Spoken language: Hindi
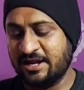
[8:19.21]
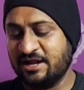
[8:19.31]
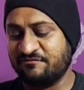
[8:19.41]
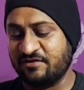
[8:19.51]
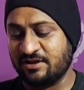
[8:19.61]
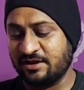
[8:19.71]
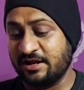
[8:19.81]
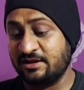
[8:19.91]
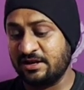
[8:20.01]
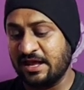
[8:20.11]
एन एफ
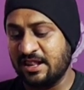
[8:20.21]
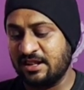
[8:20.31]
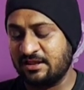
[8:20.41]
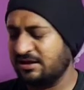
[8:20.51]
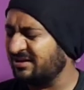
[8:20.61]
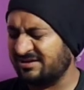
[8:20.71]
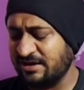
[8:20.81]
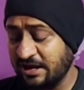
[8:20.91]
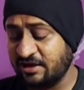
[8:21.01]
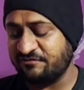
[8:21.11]
एन एल
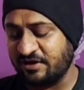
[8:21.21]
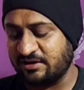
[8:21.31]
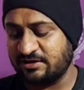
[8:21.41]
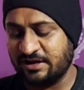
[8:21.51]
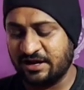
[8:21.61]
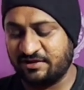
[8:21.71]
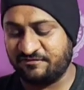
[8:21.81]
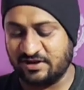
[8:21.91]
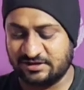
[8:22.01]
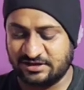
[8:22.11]
एन एफ एल एन
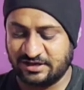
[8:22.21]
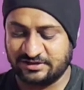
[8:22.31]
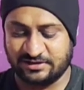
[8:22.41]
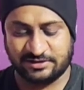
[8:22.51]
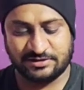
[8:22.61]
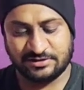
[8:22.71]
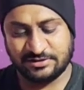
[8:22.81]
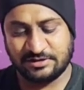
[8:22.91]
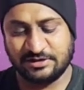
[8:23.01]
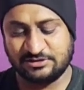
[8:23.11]
एफ एल की है ये
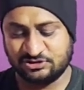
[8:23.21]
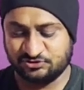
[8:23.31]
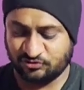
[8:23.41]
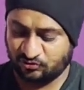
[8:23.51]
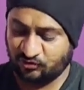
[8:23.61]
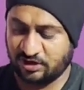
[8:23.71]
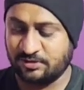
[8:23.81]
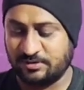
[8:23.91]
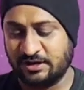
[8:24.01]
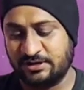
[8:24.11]
ठीक है दिस इज़ फॉर
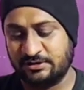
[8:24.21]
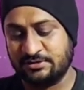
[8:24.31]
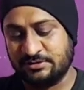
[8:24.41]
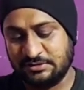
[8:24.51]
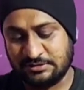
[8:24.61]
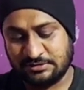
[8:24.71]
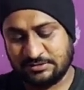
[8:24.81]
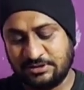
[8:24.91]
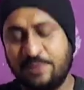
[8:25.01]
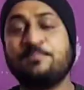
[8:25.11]
ट्वेल्व डबल नाइन
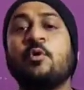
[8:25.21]
ये